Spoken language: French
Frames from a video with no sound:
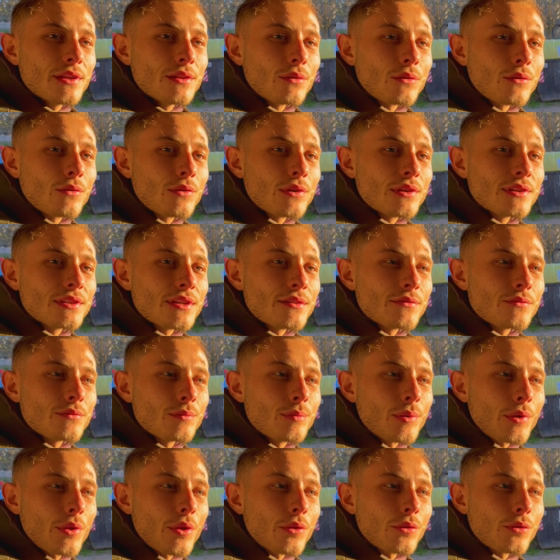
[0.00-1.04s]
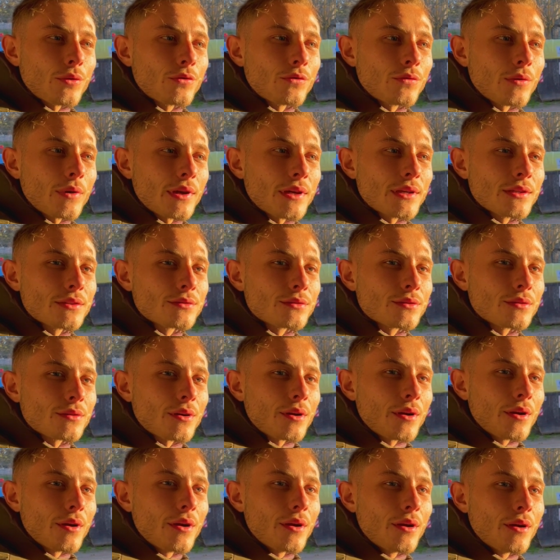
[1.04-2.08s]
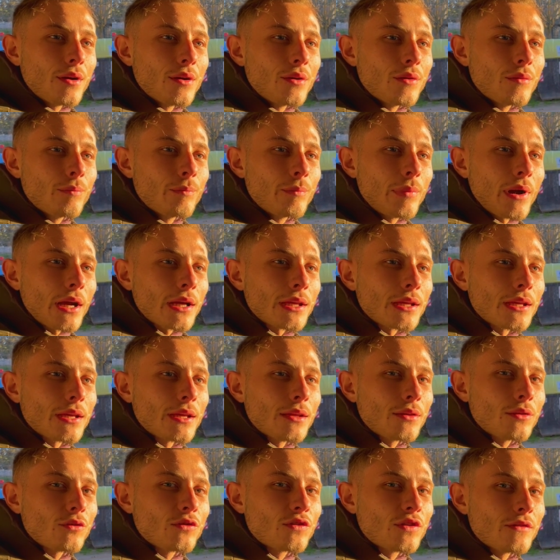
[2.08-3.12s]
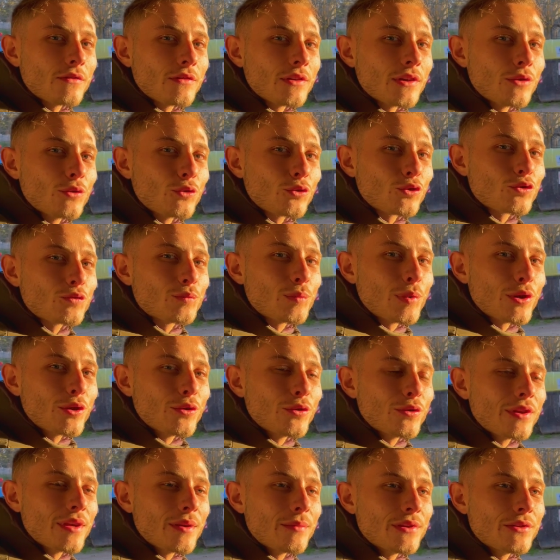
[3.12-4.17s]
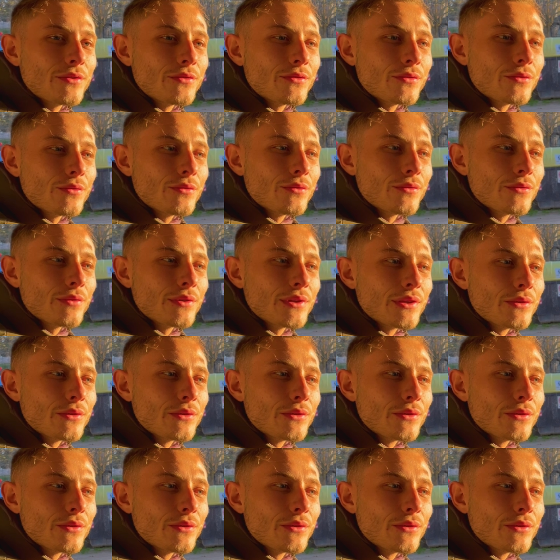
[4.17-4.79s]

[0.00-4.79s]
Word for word: Donc, on les a vus pendant deux soirées sur euh, le parking de Séville, notre spot de d'habitude.